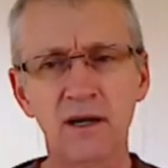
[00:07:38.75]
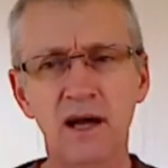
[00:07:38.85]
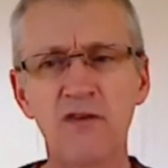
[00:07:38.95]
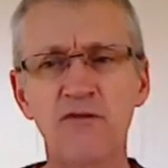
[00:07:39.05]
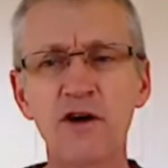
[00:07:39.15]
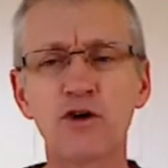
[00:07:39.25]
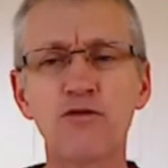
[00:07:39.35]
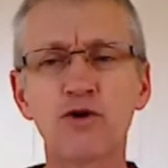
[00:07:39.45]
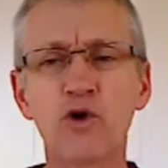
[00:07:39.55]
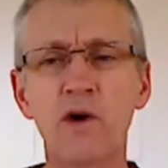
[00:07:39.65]
afin que
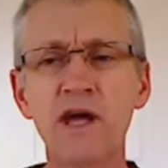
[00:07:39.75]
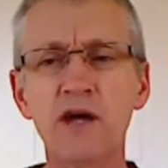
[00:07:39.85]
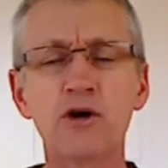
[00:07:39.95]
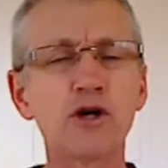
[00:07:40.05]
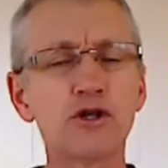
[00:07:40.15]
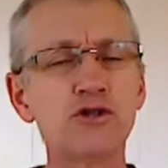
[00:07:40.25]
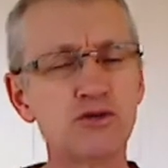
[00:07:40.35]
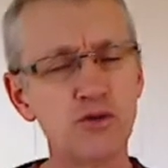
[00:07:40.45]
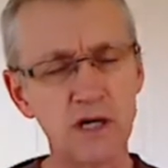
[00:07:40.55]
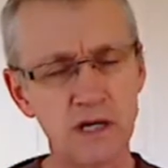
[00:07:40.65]
vous croyiez que je
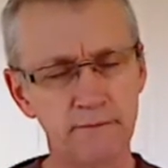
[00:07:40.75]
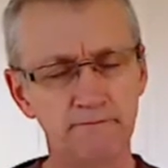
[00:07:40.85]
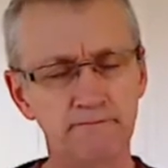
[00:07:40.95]
suis.